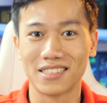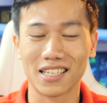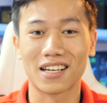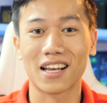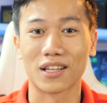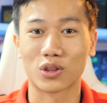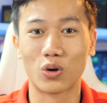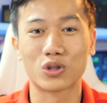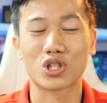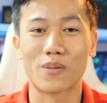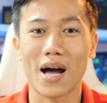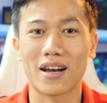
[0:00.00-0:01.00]
rất là tốt
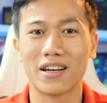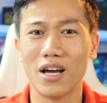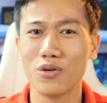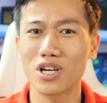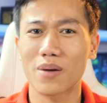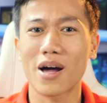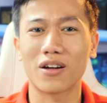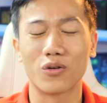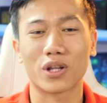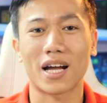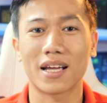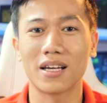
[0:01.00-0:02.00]
cho các bạn nếu như các bạn ở
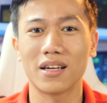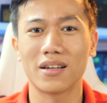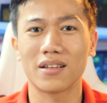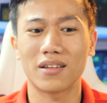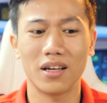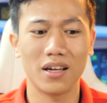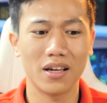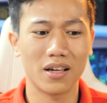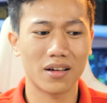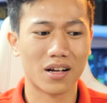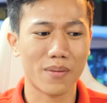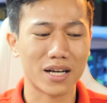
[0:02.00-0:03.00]
nội thành ấy thì
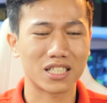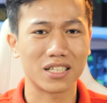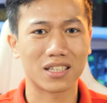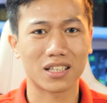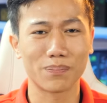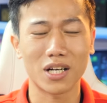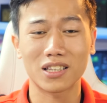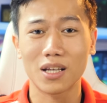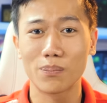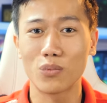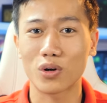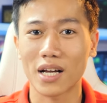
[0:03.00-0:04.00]
các bạn chỉ mất
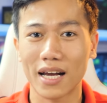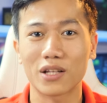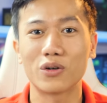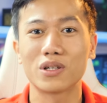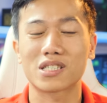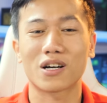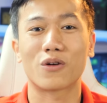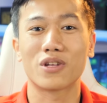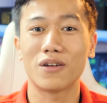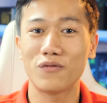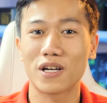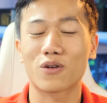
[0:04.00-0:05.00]
tầm một ngày thôi sẽ có
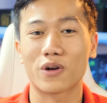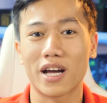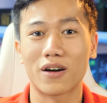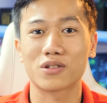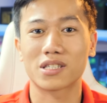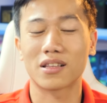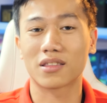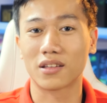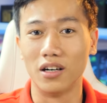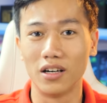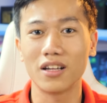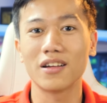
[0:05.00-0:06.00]
nhân viên của Dell sẽ
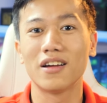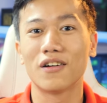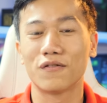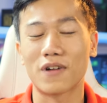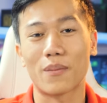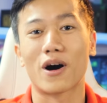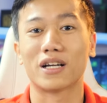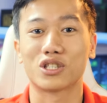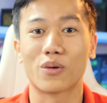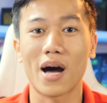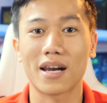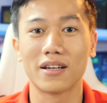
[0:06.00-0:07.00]
tới và bảo hành
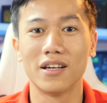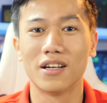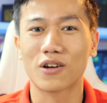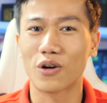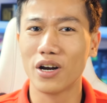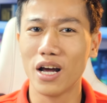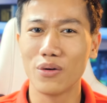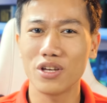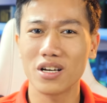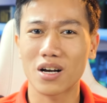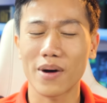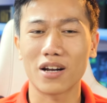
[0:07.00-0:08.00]
cho các bạn còn nếu
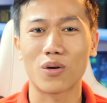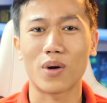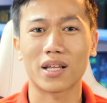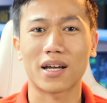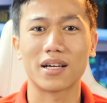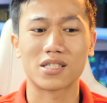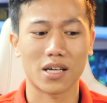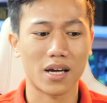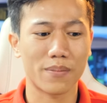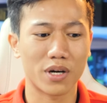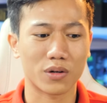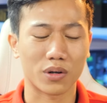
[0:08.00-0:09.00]
như các bạn ở ngoại thành
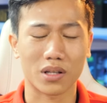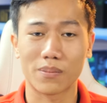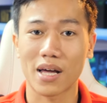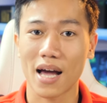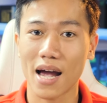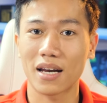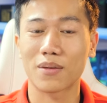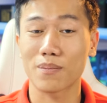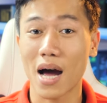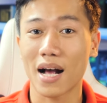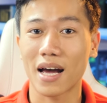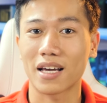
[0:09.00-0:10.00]
sẽ mất khoảng tầm là 2 đến
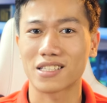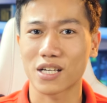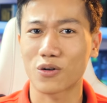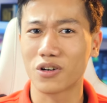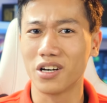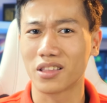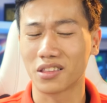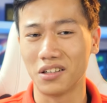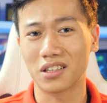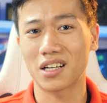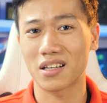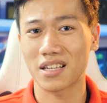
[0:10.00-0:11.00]
3 ngày sẽ có người
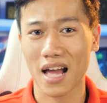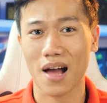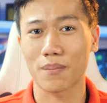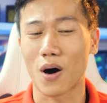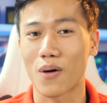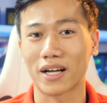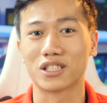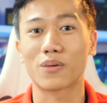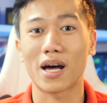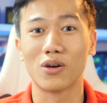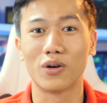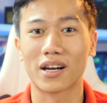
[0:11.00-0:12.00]
tới tận nhà bảo hành cho các
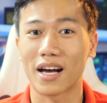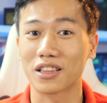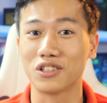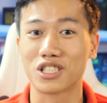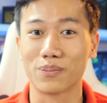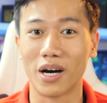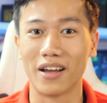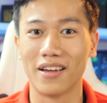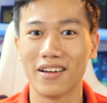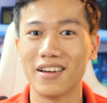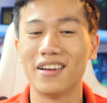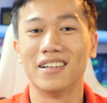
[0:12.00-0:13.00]
bạn luôn 24 trên 7
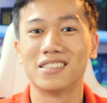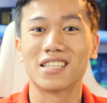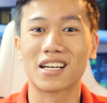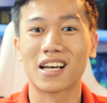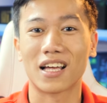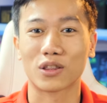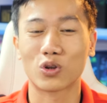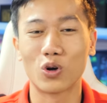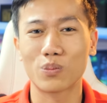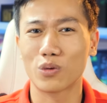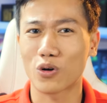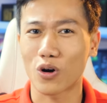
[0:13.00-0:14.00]
rất là
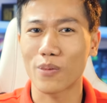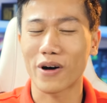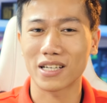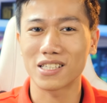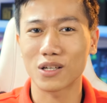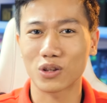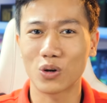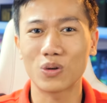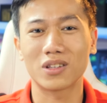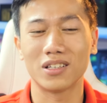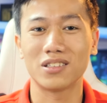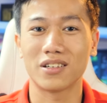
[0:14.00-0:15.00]
tốt một gói bảo hành rất là
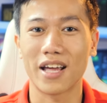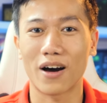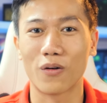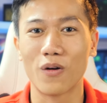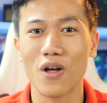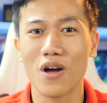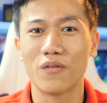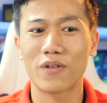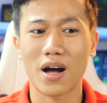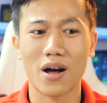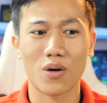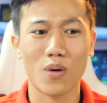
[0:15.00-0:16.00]
tốt tới từ đeo
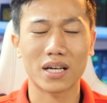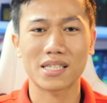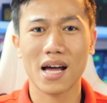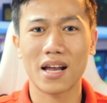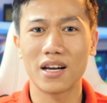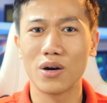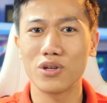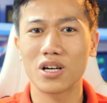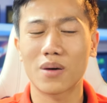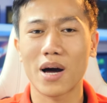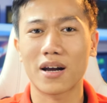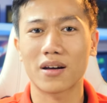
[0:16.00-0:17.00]
và ngoài ra nếu
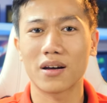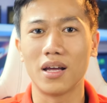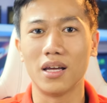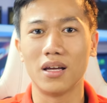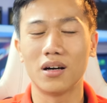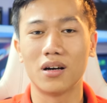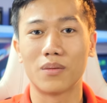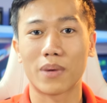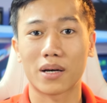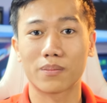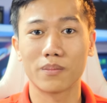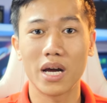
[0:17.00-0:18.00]
như các bạn ý ở
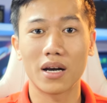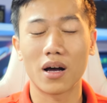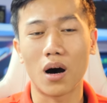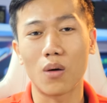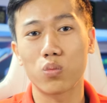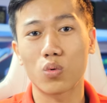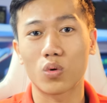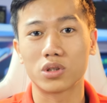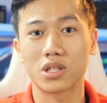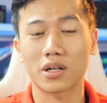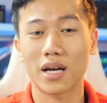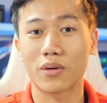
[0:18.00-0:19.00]
mặt bên hông của
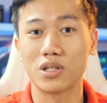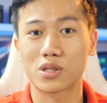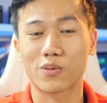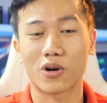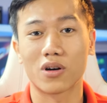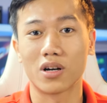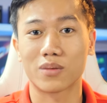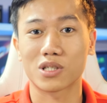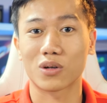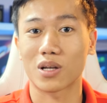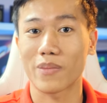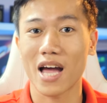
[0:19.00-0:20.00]
chiếc đeo Inspiron
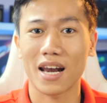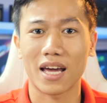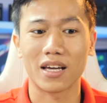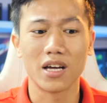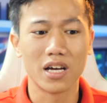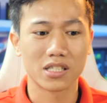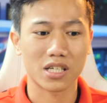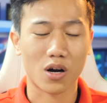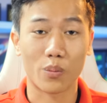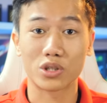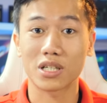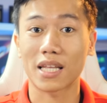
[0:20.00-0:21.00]
568A này sẽ
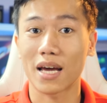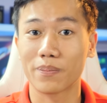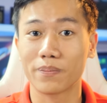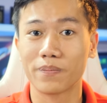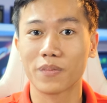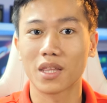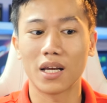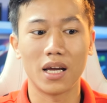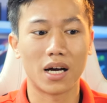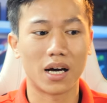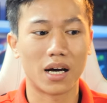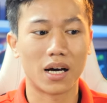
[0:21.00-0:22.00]
có một chiếc tem thì
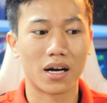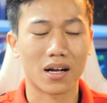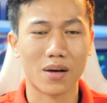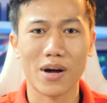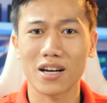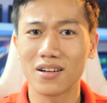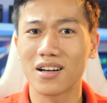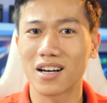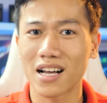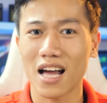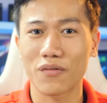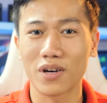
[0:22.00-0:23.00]
uh, các bạn đừng
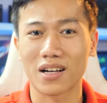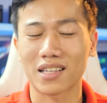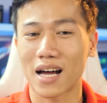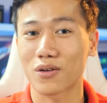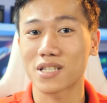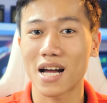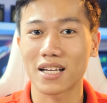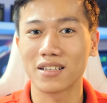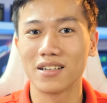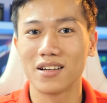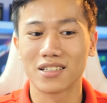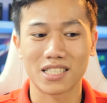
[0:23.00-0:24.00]
ngần ngại việc tháo nó ra nhé
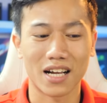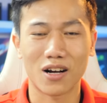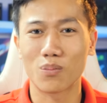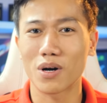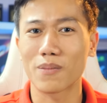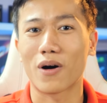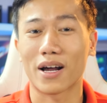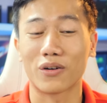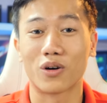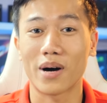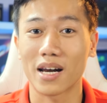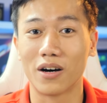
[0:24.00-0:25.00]
sẽ không mất bảo hành
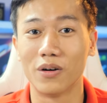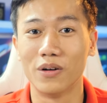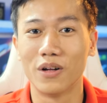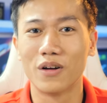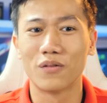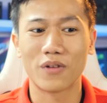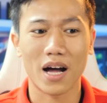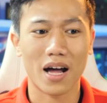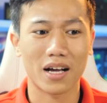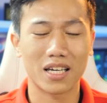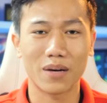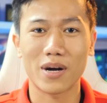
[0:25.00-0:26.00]
của các bạn đâu
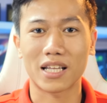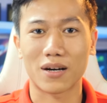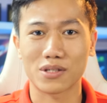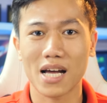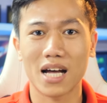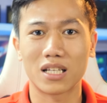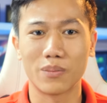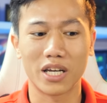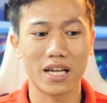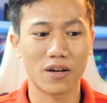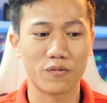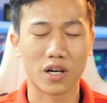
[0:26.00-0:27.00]
và khi các bạn tháo ra thì mình
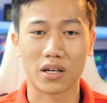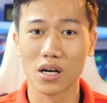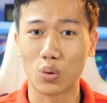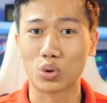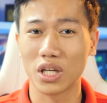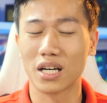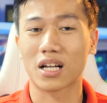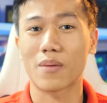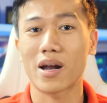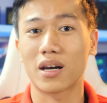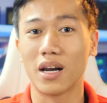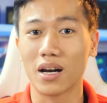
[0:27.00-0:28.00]
nghĩ là việc đầu tiên các
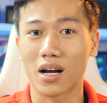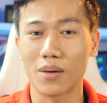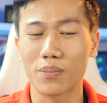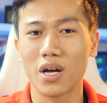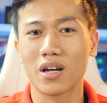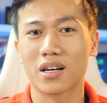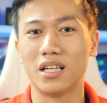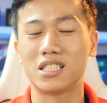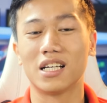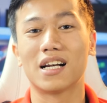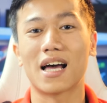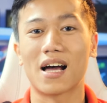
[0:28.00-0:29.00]
bạn nên nâng cấp đấy
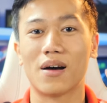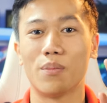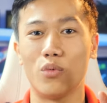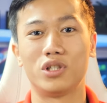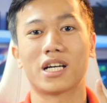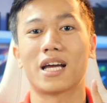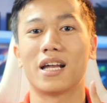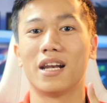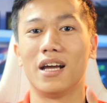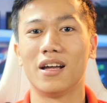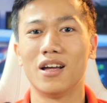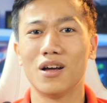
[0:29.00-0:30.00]
chính là một chiếc ED
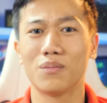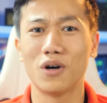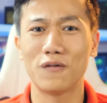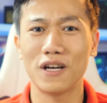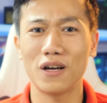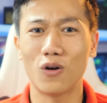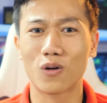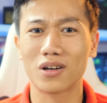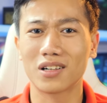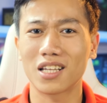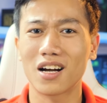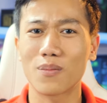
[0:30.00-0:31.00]
bởi vì ổ
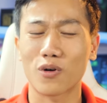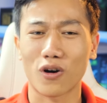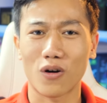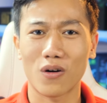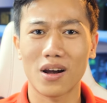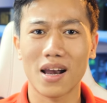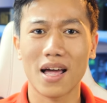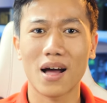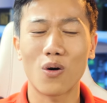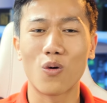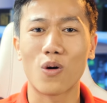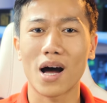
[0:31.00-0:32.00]
cứng tích hợp của nó là
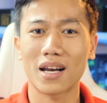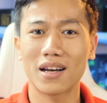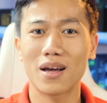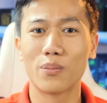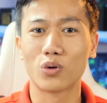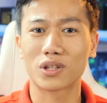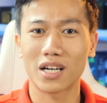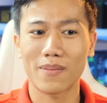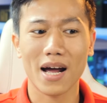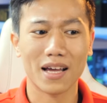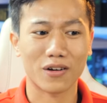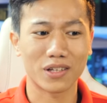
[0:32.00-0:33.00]
ổ HDD
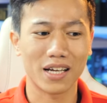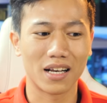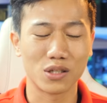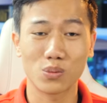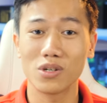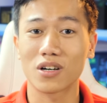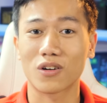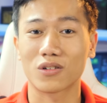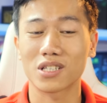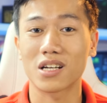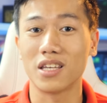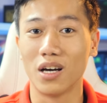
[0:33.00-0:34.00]
1TB có thể là dung lượng nó
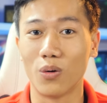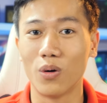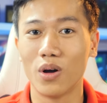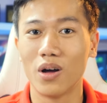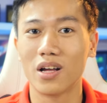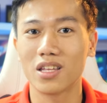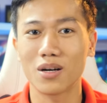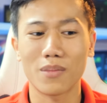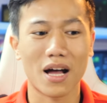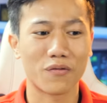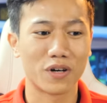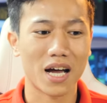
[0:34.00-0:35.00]
rất là nhiều nhưng
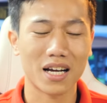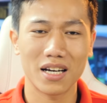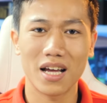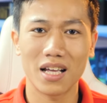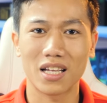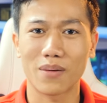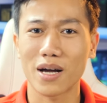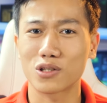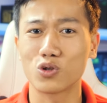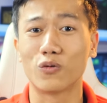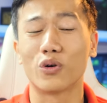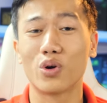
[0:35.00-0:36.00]
mà với HDD thì các bạn
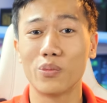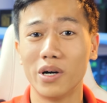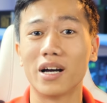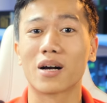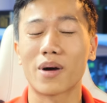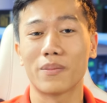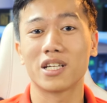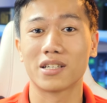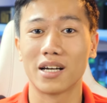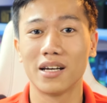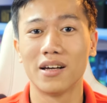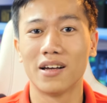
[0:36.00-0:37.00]
dùng với Win 10 các bạn biết rồi
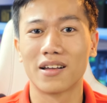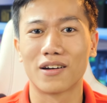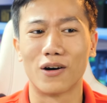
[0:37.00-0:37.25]
đấy ừ.